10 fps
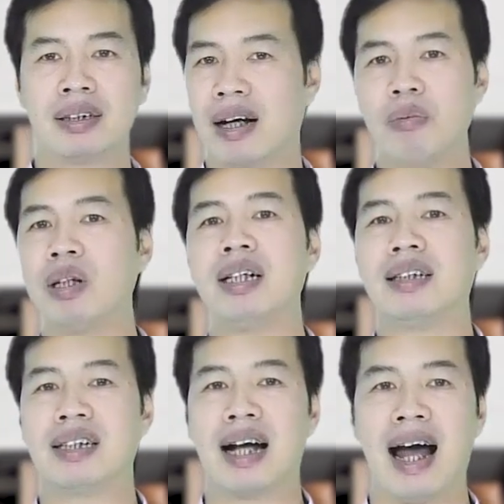trẻ không thực
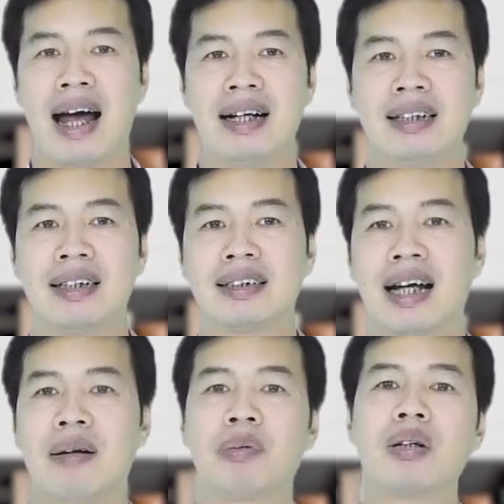hiện gì cả thì
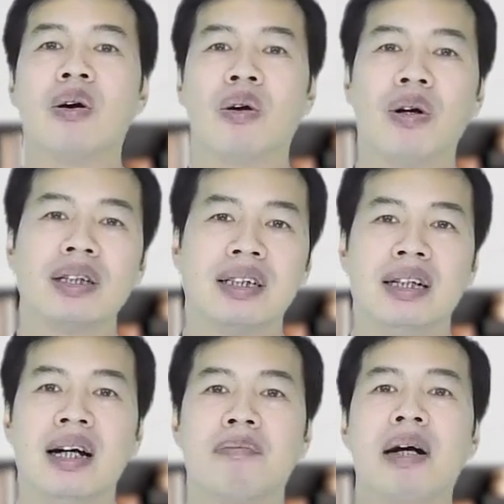trẻ lập tức đổ lỗi là gì
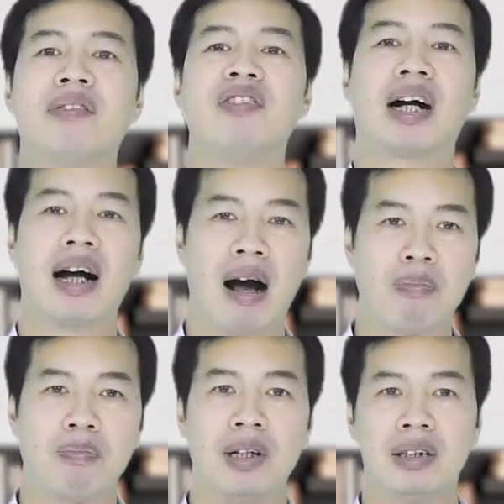bận việc
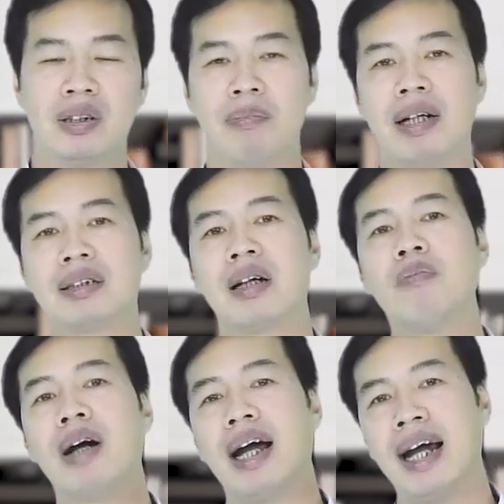học rồi bận
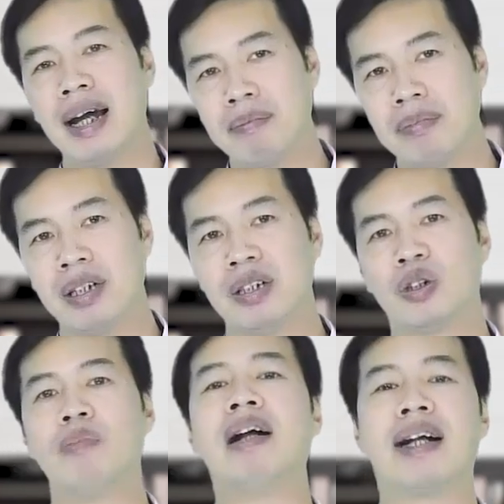trông em
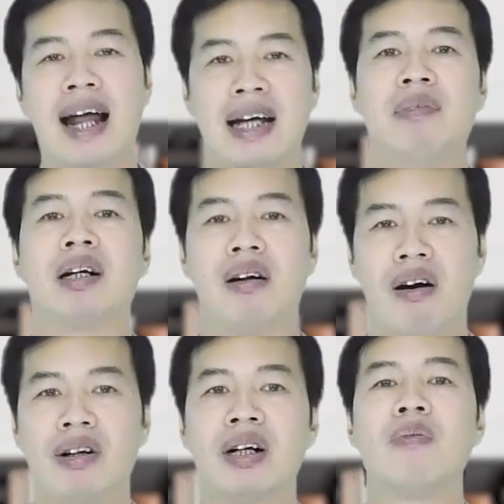rồi bận này bận
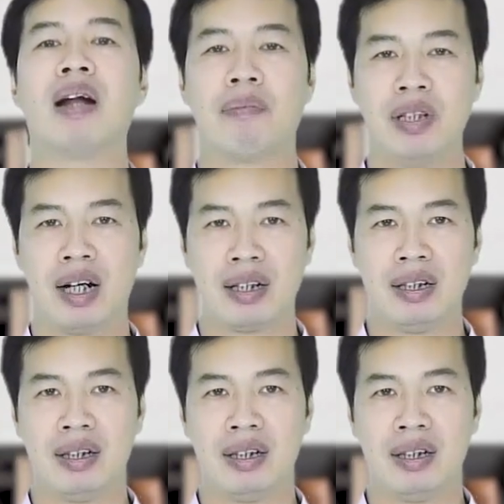nọ nên không làm được